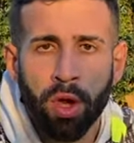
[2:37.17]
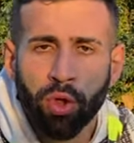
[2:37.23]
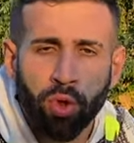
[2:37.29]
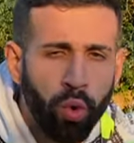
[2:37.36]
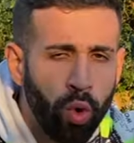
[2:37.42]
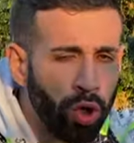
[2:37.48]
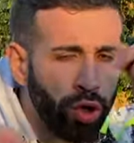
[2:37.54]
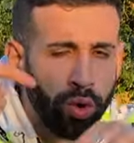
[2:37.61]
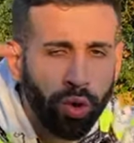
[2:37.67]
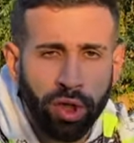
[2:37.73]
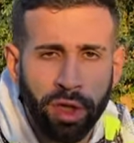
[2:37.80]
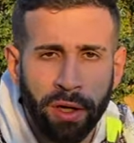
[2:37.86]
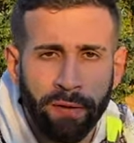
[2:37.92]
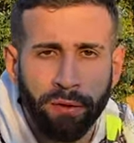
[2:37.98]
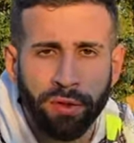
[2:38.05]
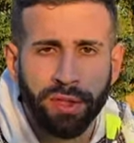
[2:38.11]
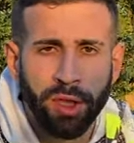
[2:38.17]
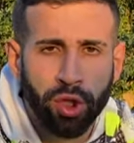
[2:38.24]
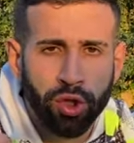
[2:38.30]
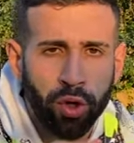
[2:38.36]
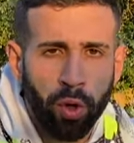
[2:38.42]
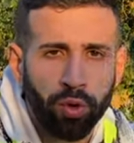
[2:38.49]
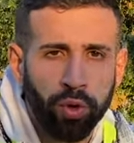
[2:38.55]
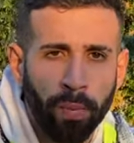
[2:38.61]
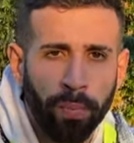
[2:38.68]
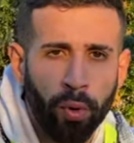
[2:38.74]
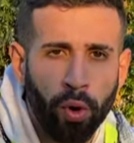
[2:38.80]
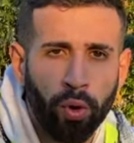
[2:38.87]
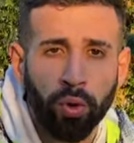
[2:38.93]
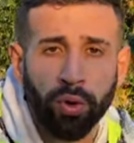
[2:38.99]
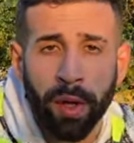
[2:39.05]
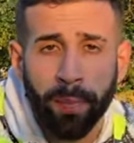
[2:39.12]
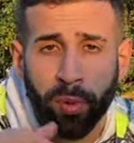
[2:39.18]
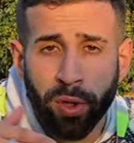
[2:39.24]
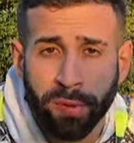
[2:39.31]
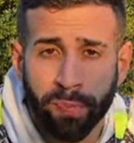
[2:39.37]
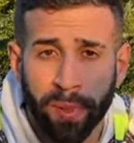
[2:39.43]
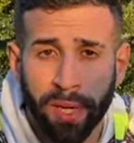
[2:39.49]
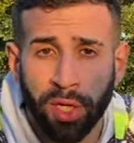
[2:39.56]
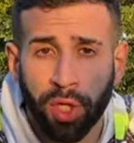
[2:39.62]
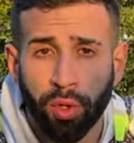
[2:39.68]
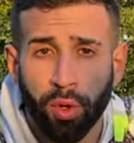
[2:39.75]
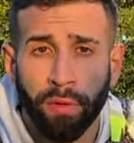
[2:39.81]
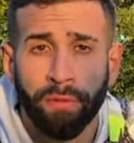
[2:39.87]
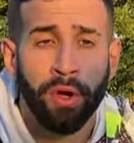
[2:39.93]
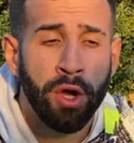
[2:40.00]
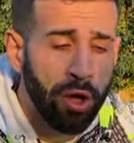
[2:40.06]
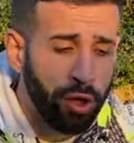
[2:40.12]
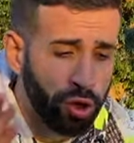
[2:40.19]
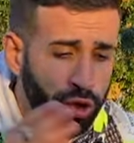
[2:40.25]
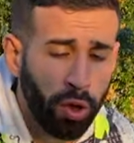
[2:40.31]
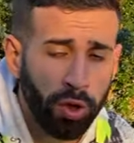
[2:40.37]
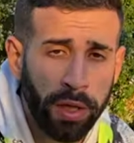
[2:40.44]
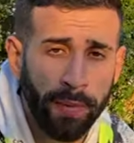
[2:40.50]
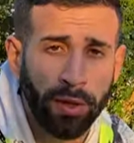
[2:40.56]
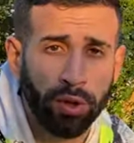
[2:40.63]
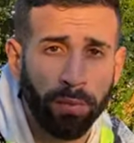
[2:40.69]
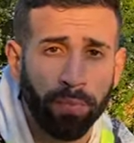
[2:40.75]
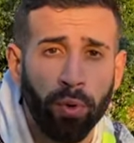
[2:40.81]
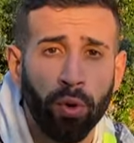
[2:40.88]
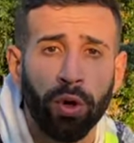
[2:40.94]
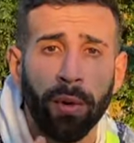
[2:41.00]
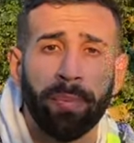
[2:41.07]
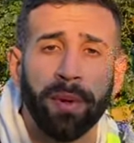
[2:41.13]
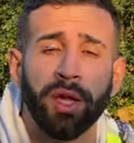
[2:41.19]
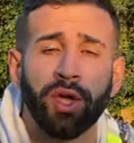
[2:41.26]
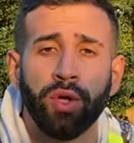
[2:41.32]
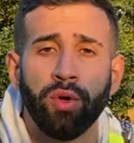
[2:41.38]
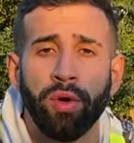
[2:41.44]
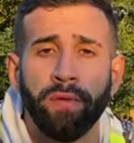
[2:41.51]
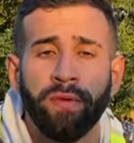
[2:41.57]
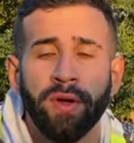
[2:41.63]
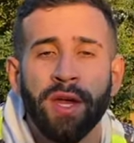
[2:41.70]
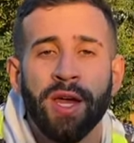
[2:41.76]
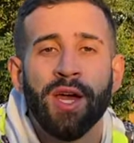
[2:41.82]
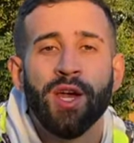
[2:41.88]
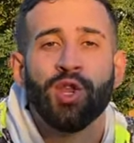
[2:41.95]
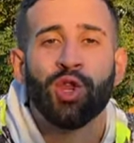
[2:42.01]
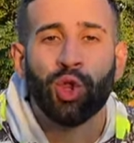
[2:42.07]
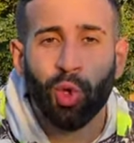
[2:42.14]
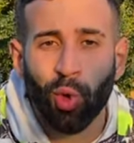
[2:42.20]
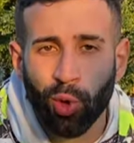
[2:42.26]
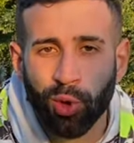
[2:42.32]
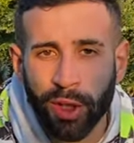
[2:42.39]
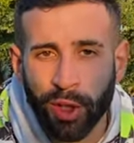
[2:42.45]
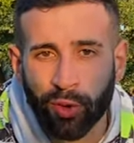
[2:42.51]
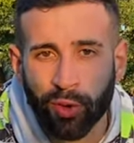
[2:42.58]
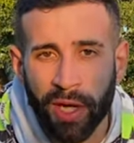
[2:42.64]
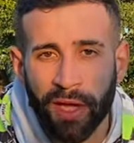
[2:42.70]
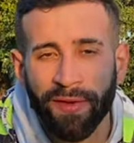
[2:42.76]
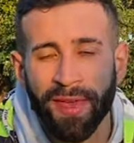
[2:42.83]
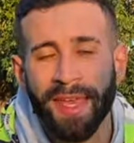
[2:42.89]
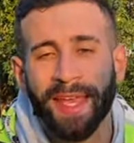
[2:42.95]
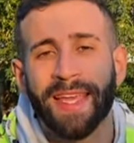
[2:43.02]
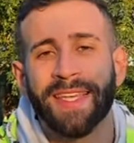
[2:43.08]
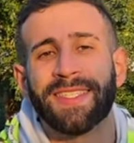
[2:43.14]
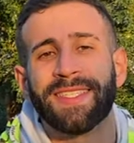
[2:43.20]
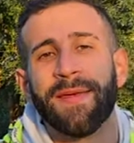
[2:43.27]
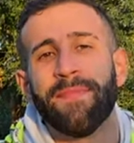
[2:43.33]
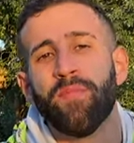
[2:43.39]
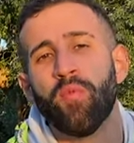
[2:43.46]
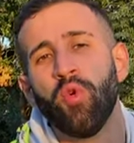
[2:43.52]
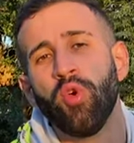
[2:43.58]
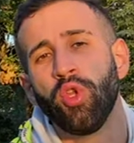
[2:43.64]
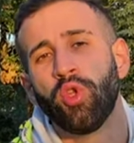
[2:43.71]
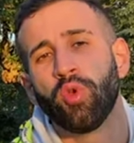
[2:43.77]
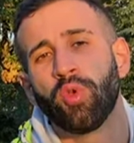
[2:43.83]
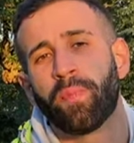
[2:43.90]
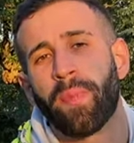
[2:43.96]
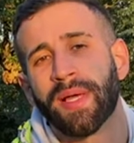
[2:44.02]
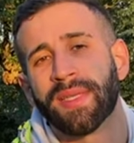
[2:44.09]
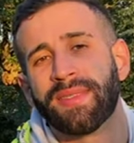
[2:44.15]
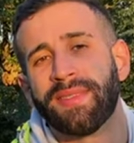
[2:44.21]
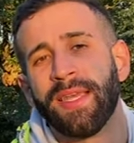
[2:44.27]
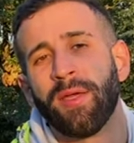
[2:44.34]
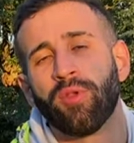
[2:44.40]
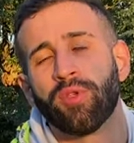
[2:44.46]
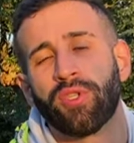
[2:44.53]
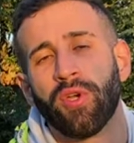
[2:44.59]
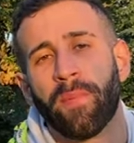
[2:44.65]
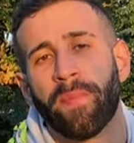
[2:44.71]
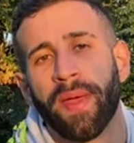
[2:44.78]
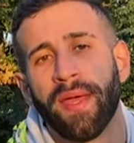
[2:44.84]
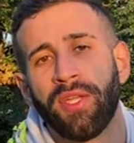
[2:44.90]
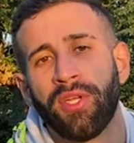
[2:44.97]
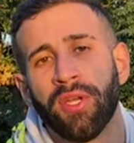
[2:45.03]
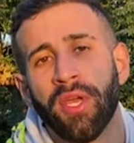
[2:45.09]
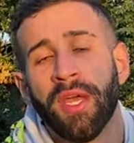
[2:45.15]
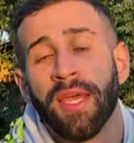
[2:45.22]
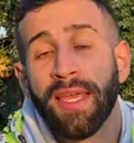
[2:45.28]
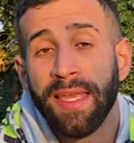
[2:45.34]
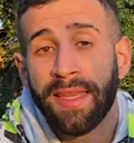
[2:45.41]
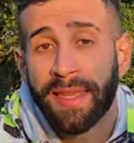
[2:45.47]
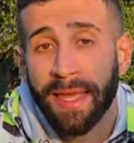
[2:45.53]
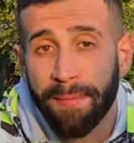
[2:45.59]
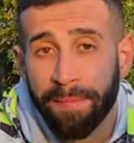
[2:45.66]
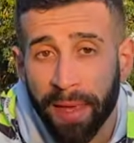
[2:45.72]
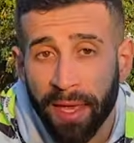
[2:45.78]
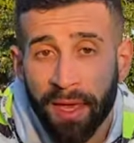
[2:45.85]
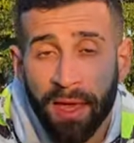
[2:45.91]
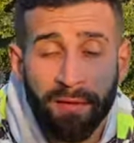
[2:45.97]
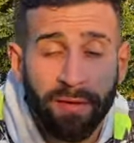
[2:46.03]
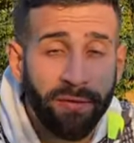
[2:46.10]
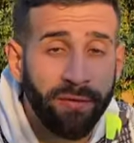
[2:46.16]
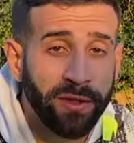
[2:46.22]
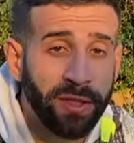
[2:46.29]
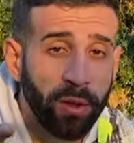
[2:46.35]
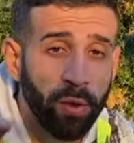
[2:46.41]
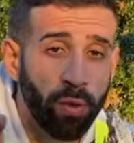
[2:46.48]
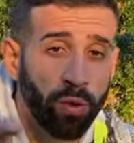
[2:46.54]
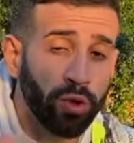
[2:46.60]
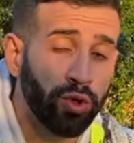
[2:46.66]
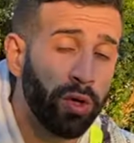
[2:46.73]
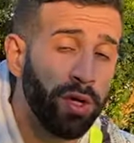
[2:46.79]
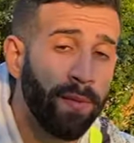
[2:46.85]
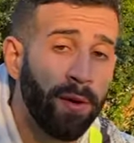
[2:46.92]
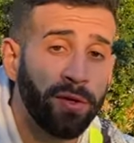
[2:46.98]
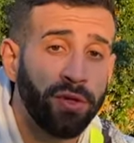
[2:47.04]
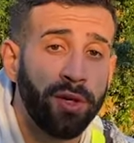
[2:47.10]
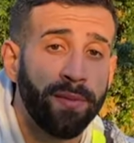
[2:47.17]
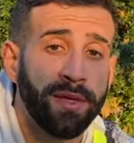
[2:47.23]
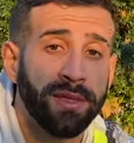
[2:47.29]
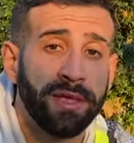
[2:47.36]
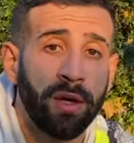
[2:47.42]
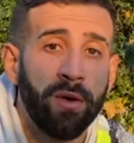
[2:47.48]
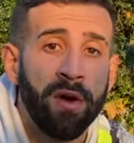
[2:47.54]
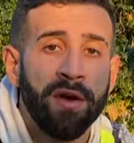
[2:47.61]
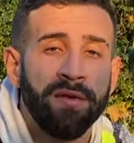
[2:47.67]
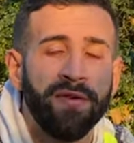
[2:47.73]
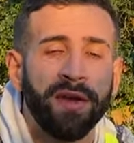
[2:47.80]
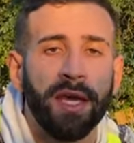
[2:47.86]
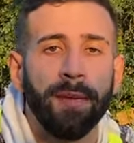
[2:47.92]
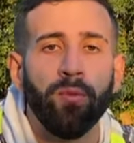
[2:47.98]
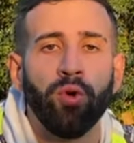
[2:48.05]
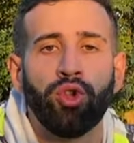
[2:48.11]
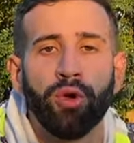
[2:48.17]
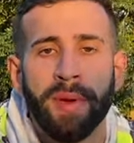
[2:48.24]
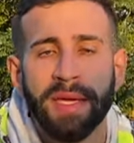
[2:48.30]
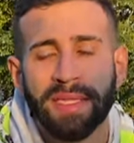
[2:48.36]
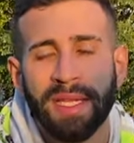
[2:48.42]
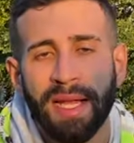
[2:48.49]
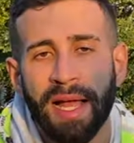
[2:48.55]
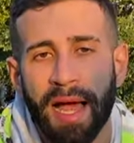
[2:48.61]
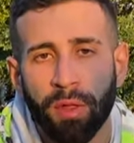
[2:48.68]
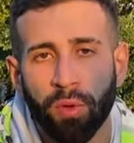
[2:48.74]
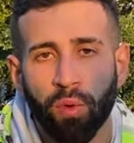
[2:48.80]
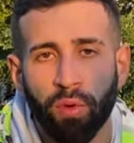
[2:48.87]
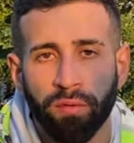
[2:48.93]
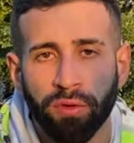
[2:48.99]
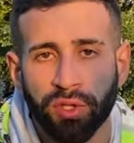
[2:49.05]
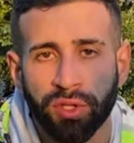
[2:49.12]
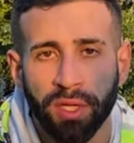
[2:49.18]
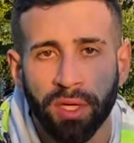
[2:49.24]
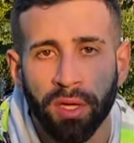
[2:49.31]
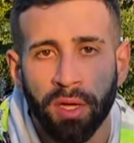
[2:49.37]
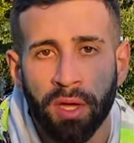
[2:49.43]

No outro dia você solta um pouco, depois prende de novo, solta mais um pouco, prende de novo. Tudo isso aí vai enriquecer muito o passeio do seu pet e também vai fazer com que o seu animal de estimação fique muito mais ligado com você